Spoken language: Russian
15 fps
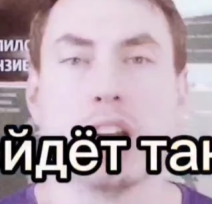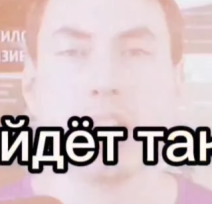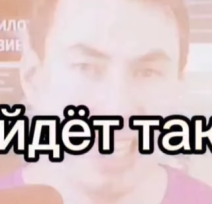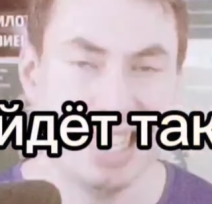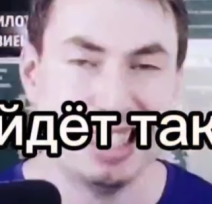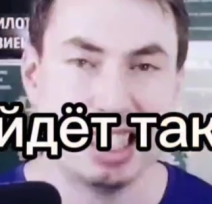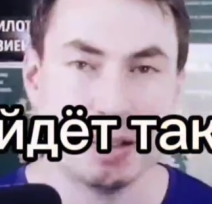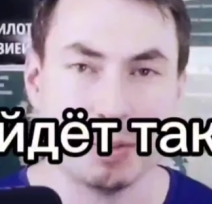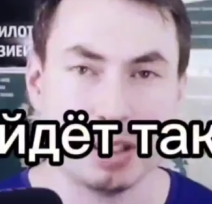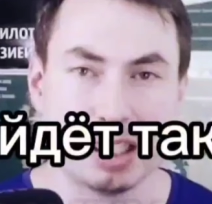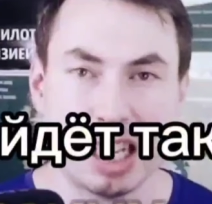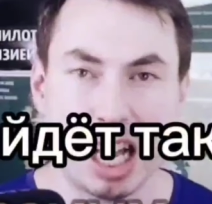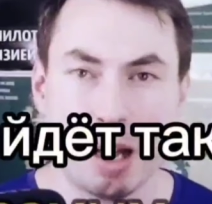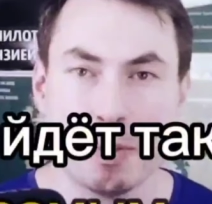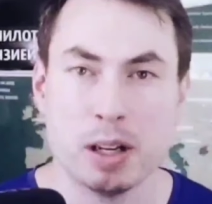И тем
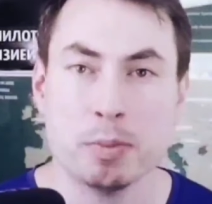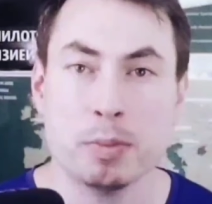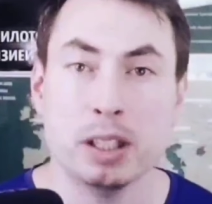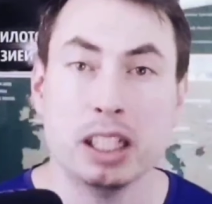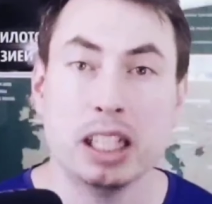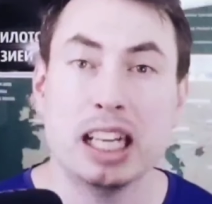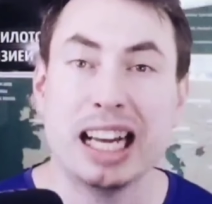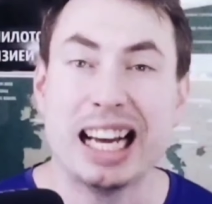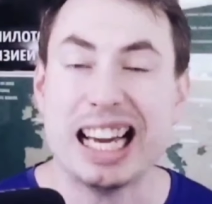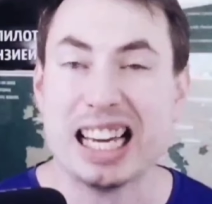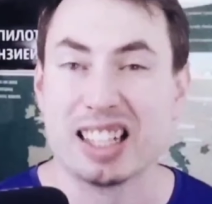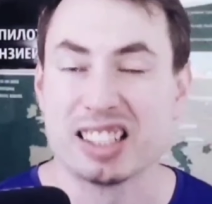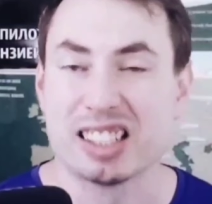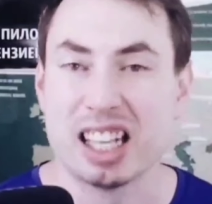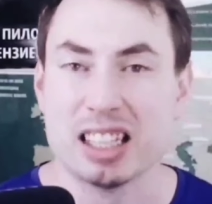самым Air
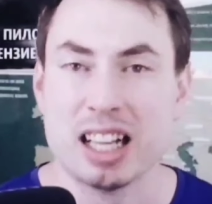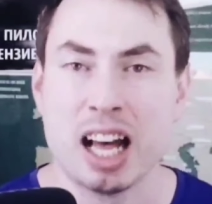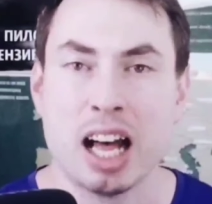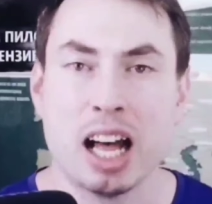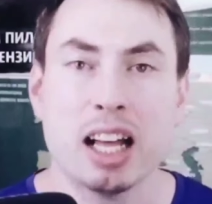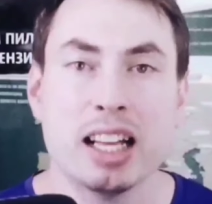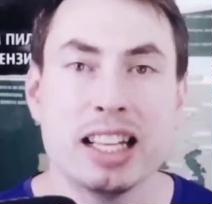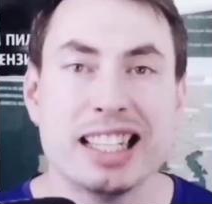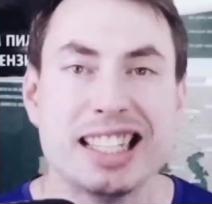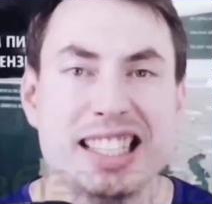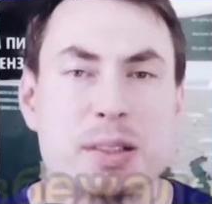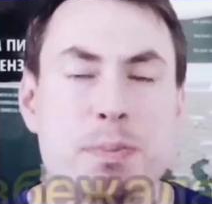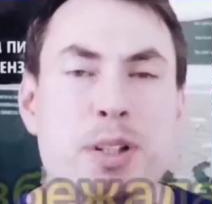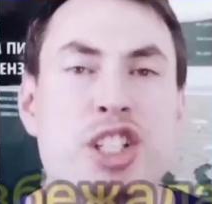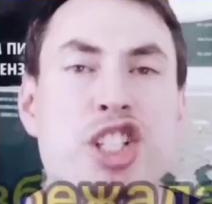
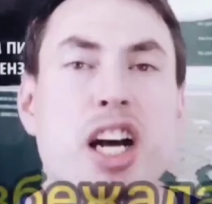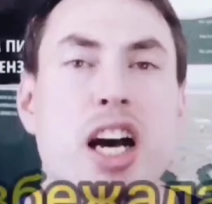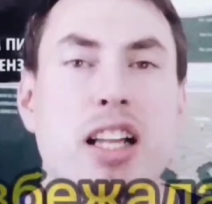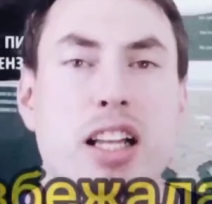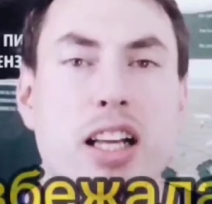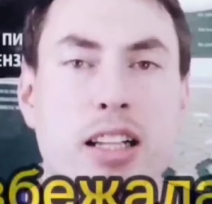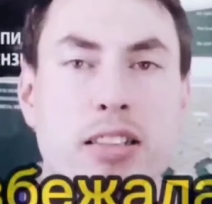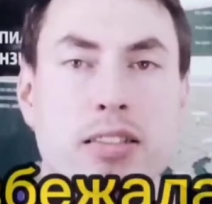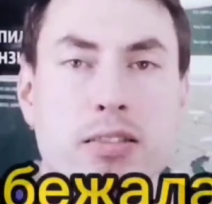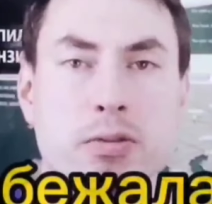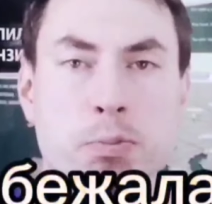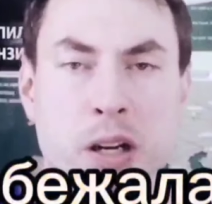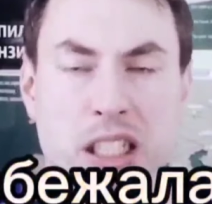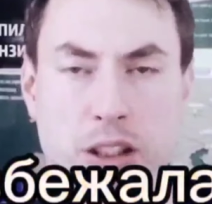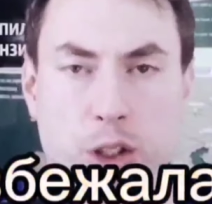избежала
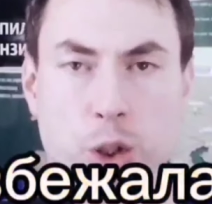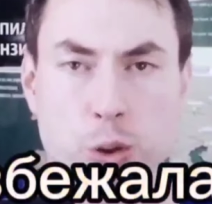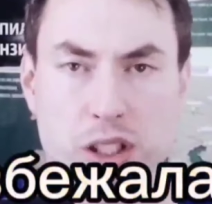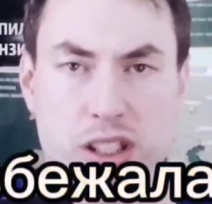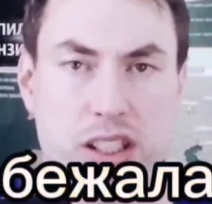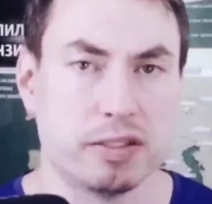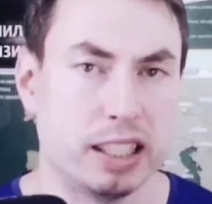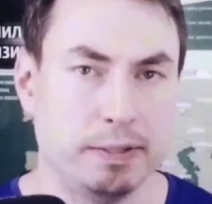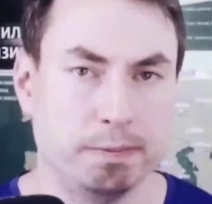банкротства.